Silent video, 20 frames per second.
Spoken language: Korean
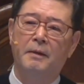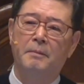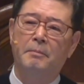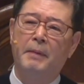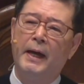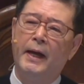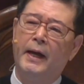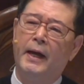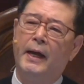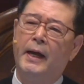
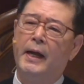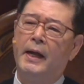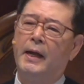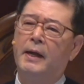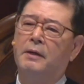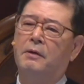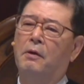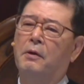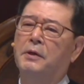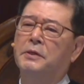막
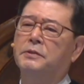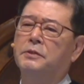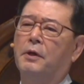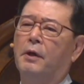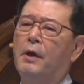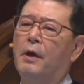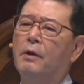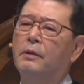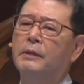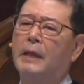거기서
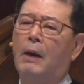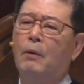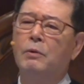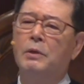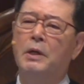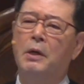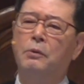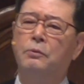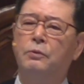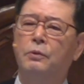
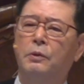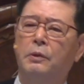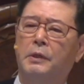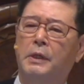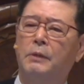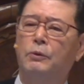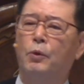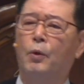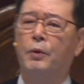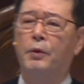헤어나오려고
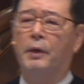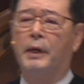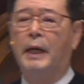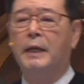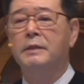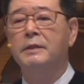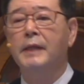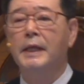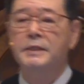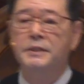이렇게
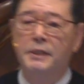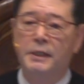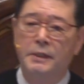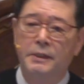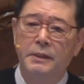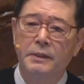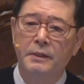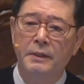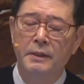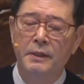노력하는
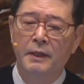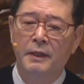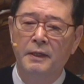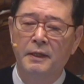대신